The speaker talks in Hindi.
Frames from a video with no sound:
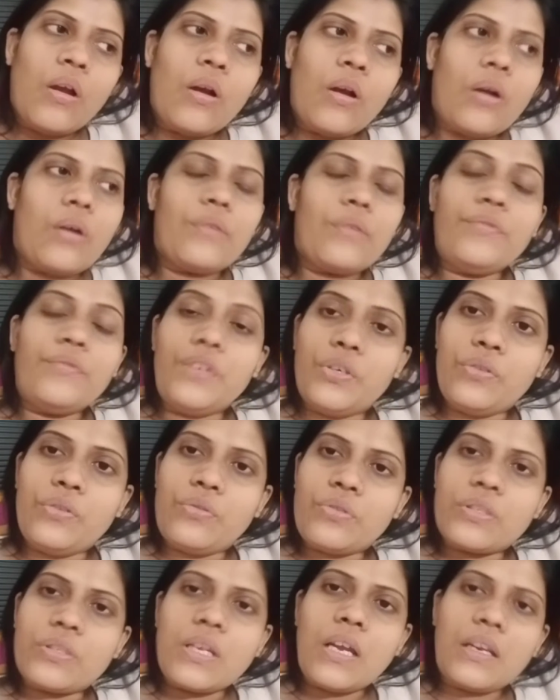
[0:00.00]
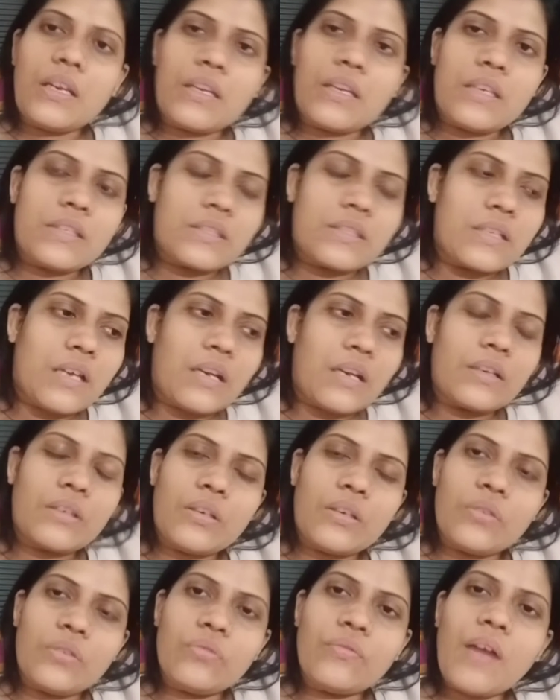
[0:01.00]
और वीडियोस डालना स्टार्ट
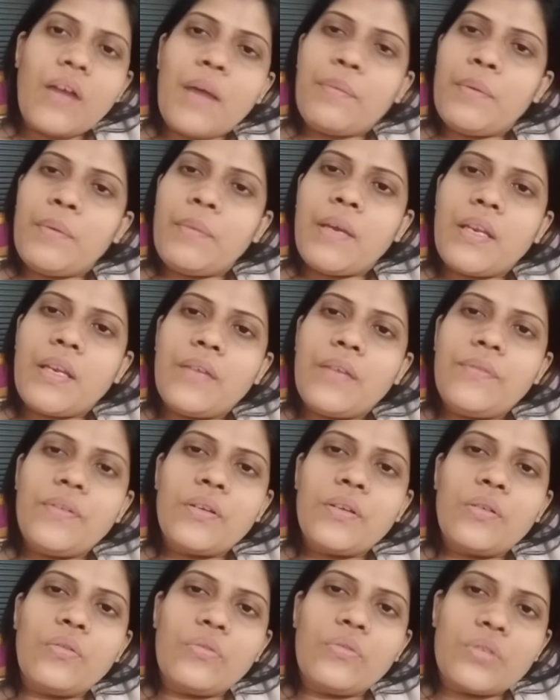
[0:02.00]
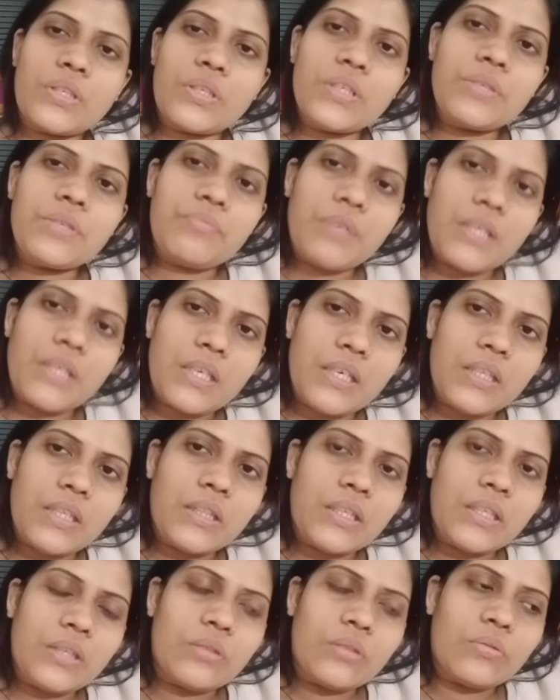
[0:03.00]
करूँ वहाँ पे मैंने फिर कोशिश भी की
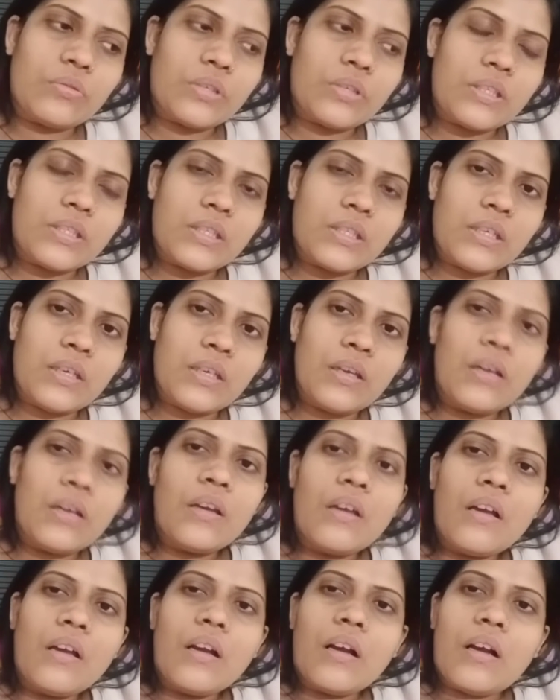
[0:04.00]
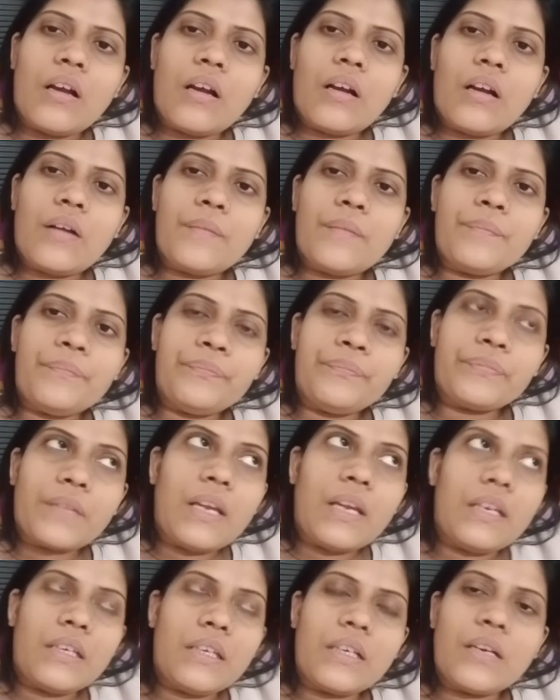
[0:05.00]
थी थोड़ी सी
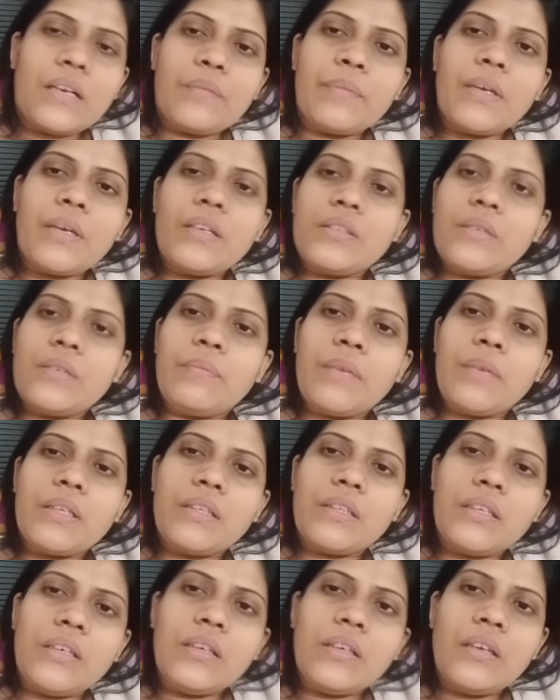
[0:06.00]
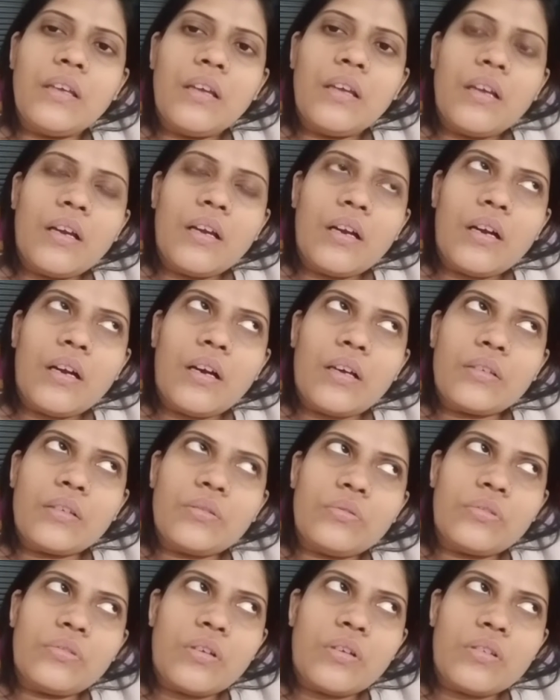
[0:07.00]
अलीगढ़ में जब मैं थी
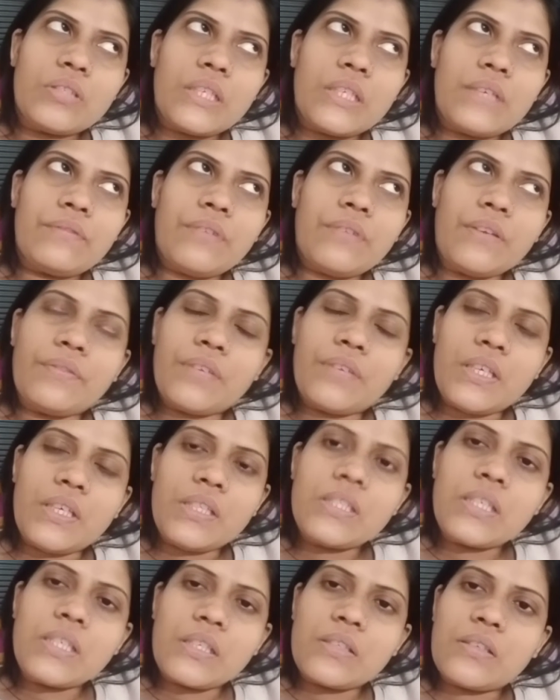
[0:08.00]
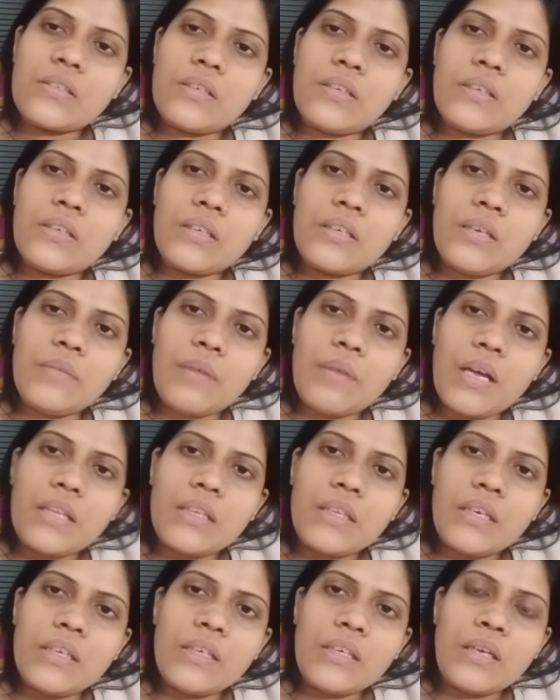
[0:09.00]
टू थाउजेंड फिफ्टीन सिक्सटीन की
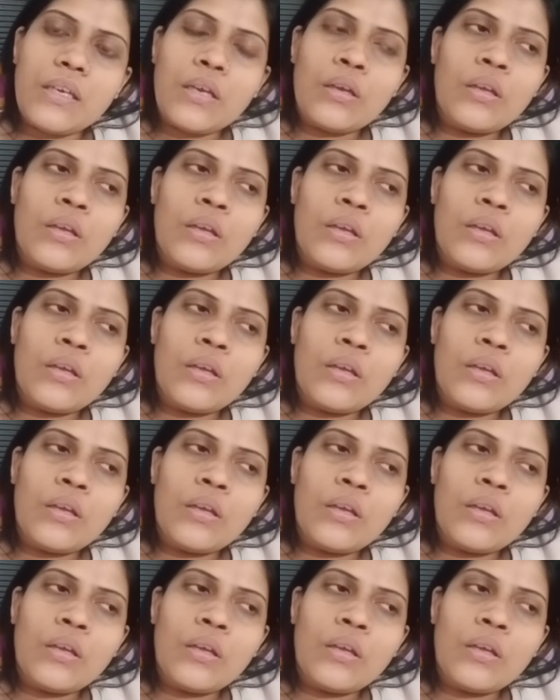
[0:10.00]
बात है ये